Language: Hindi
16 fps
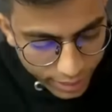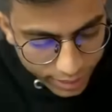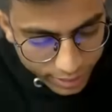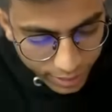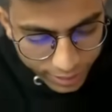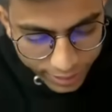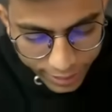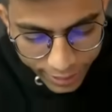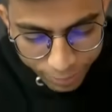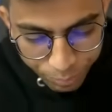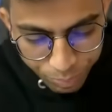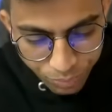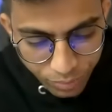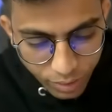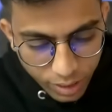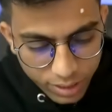चलते हैं
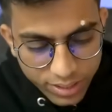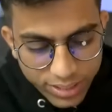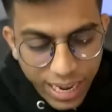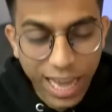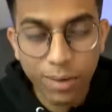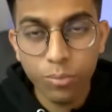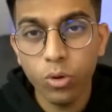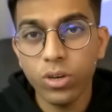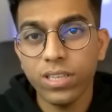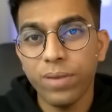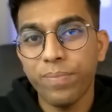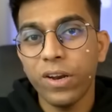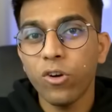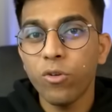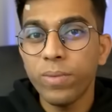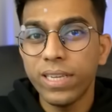स्टार बोनस
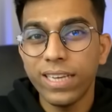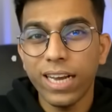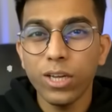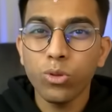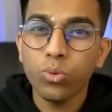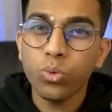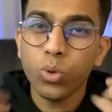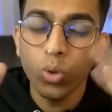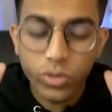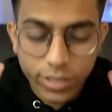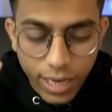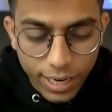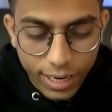अपने को मिल जाएगा टू स्टार